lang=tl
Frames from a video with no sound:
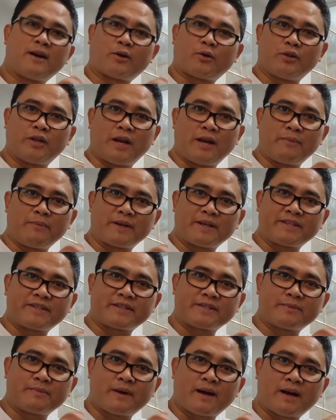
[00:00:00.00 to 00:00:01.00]
Ako na lang
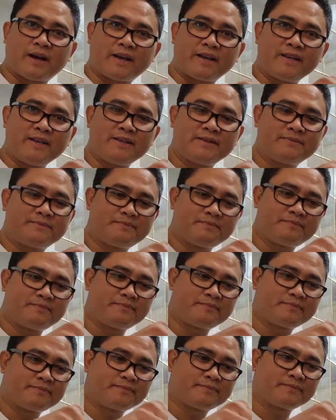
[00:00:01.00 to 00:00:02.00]
mag-isa sa bahay.
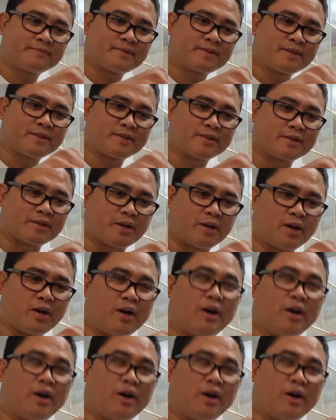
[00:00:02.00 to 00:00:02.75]
So,